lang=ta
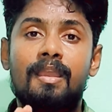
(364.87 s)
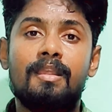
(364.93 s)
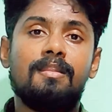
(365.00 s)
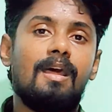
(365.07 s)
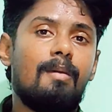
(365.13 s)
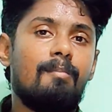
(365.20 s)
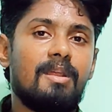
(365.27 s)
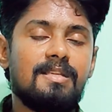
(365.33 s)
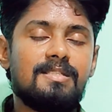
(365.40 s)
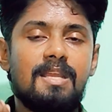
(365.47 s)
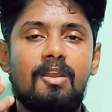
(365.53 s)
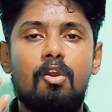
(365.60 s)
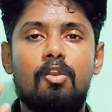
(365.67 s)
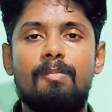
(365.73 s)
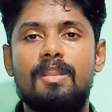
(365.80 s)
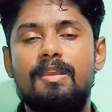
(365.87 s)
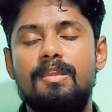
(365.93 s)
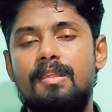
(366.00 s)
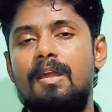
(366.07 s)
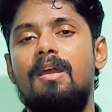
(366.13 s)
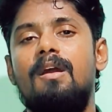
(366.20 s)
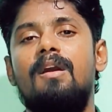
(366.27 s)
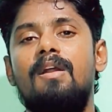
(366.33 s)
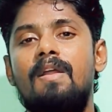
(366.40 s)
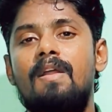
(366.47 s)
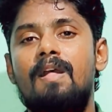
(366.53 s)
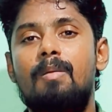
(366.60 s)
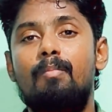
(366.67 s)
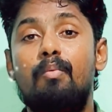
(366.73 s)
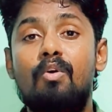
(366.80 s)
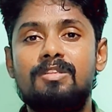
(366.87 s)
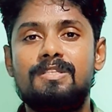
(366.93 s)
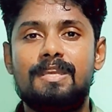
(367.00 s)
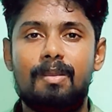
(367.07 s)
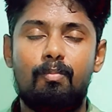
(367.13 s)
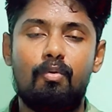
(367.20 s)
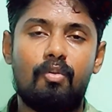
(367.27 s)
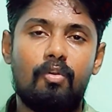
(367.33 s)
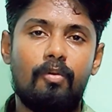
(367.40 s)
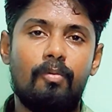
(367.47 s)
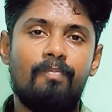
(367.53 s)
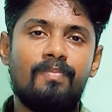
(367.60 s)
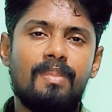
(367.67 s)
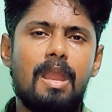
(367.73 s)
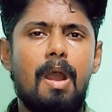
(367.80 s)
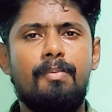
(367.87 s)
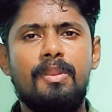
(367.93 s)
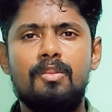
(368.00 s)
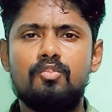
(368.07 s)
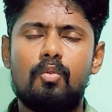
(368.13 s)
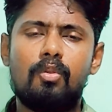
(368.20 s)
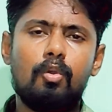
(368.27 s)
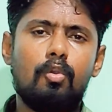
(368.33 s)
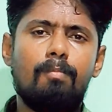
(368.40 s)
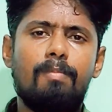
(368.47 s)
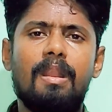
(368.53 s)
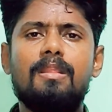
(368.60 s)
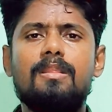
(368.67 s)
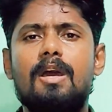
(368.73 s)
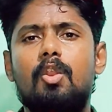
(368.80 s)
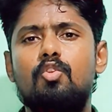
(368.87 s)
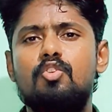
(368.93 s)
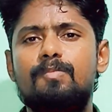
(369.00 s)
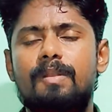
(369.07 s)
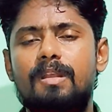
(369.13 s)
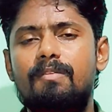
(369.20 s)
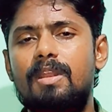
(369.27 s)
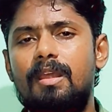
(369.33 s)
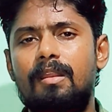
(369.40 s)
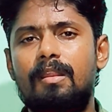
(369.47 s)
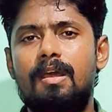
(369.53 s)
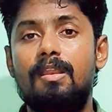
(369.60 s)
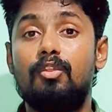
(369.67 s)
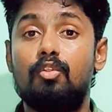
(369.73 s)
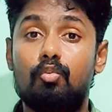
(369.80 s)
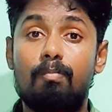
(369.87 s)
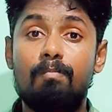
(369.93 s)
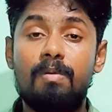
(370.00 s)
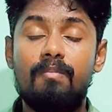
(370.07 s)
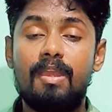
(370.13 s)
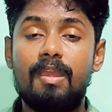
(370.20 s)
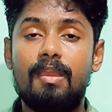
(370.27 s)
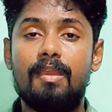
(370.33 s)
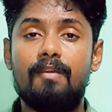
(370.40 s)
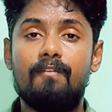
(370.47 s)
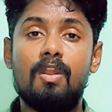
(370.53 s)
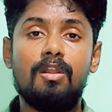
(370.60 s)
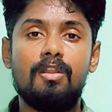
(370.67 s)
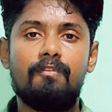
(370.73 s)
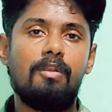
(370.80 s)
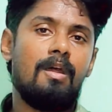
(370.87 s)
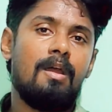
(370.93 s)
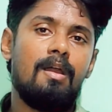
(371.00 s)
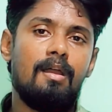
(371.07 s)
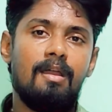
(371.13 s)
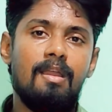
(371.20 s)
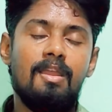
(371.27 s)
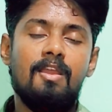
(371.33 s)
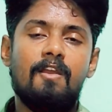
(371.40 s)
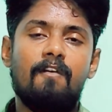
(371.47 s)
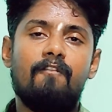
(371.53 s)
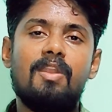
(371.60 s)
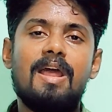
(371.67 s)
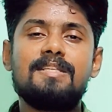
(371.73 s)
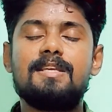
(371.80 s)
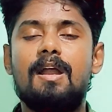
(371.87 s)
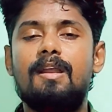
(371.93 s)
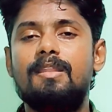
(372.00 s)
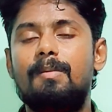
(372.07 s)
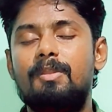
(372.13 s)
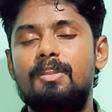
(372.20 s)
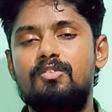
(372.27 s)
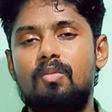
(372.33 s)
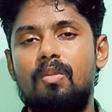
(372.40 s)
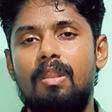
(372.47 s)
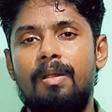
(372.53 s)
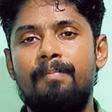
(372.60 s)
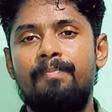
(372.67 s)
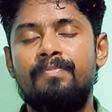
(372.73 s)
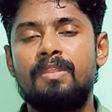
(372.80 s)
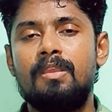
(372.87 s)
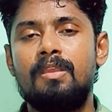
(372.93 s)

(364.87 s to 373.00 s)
அங்கேருந்து தான் நம்ம ரஷ்யா கவர்மெண்ட்டுக்கு எதிராக போர் செய்ய போறோம் அப்படின்னு சொல்லிட்டு ஒரு பலத்த அனௌன்ஸ்மெண்ட்டை வெளியிடுறாரு இது ரொம்பவே வேர்ல்டு ஃபுல்லா ஃபிளாஷ் ஆகுது அப்படின்னு சொல்லலாம்